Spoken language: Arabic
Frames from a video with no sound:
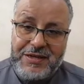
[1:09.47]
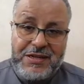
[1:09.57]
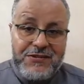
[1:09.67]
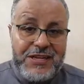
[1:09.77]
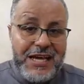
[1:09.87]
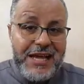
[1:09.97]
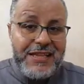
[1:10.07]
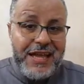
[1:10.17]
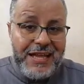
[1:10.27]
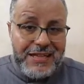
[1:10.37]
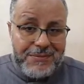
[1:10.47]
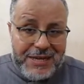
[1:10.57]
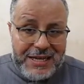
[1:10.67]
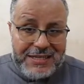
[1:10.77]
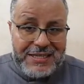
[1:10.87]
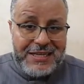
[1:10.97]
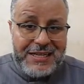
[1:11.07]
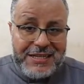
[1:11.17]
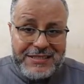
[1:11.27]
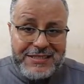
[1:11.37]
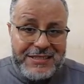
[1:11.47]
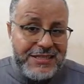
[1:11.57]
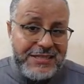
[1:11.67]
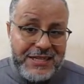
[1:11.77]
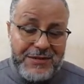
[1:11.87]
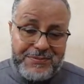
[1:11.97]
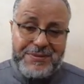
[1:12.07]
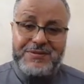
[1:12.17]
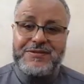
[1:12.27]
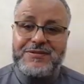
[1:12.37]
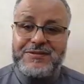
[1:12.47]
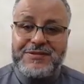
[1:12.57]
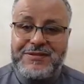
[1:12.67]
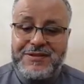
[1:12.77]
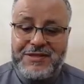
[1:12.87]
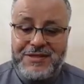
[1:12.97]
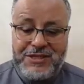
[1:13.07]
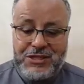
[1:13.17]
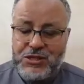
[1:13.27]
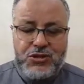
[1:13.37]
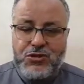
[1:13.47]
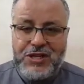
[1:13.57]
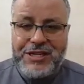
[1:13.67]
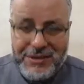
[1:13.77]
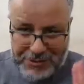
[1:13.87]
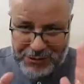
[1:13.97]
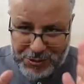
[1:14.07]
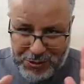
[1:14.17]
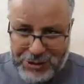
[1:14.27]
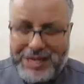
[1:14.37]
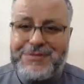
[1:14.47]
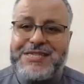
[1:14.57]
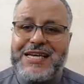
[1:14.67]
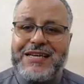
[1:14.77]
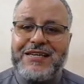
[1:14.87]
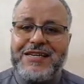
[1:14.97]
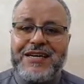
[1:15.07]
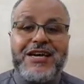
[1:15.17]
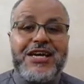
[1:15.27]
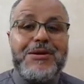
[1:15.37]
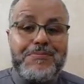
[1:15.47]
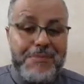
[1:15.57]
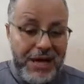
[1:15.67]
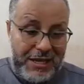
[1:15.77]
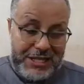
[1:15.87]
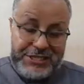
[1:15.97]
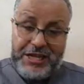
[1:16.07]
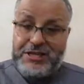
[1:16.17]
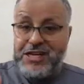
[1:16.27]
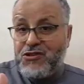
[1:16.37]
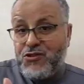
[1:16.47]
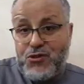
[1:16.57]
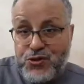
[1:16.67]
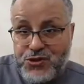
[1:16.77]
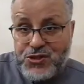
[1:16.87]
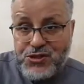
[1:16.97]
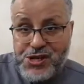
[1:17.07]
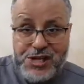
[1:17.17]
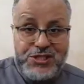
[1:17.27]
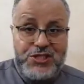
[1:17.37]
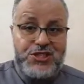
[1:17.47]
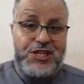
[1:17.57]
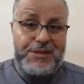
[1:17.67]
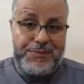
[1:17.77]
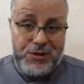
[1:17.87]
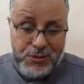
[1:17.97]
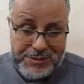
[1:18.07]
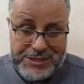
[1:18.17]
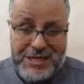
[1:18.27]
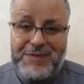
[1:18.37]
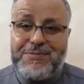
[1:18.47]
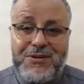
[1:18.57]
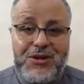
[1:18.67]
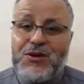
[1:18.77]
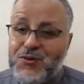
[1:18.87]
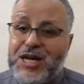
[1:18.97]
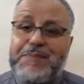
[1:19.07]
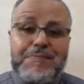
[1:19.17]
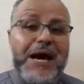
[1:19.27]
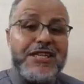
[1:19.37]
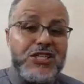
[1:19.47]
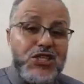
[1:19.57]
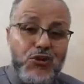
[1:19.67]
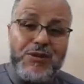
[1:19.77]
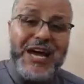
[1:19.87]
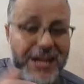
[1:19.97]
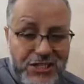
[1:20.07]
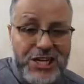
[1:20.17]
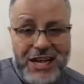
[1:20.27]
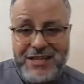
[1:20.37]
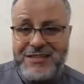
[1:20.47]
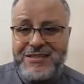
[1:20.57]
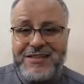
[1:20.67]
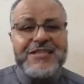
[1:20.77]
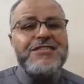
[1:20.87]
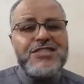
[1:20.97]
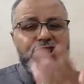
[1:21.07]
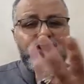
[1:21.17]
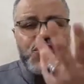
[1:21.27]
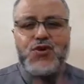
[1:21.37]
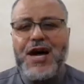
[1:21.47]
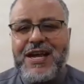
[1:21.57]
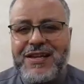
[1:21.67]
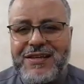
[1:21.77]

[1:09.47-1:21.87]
فلهذا هذه المرة هذه اللي غادي دير الذهب شكون اللي نفهموه هنا مزيان إما عندها هي الفلوس غادي تشري بهم الذهب وإما غادي يشريهم لها راجلها تيجي السؤال